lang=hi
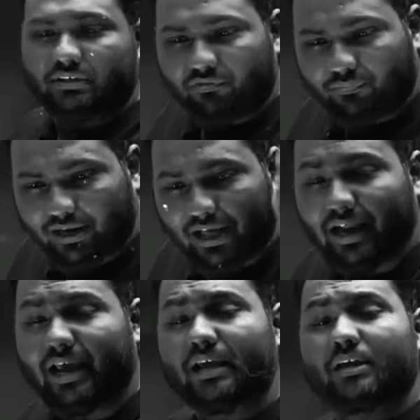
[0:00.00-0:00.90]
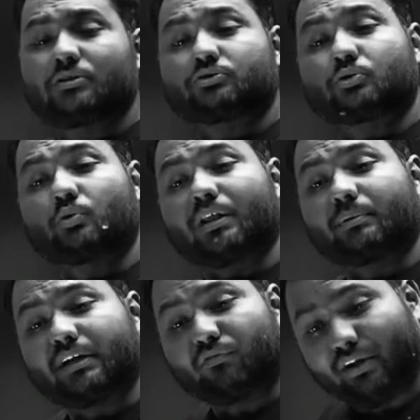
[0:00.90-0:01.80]
टफ पढ़ा रहा है शुरुआत में
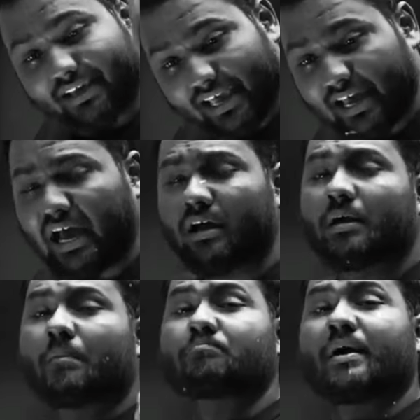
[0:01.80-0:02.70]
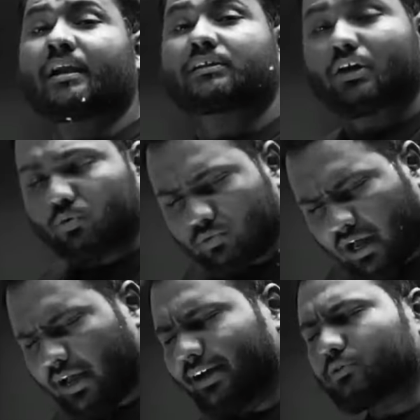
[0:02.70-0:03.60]
टफ लगेगा मेहनत करूंगा
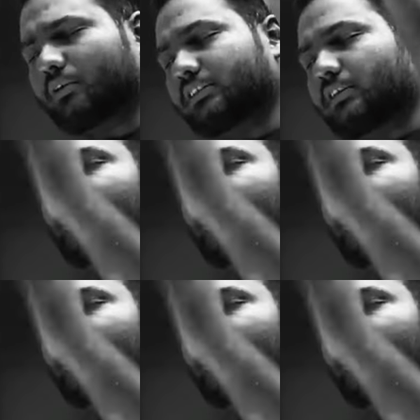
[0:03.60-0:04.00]
तो ईजी भी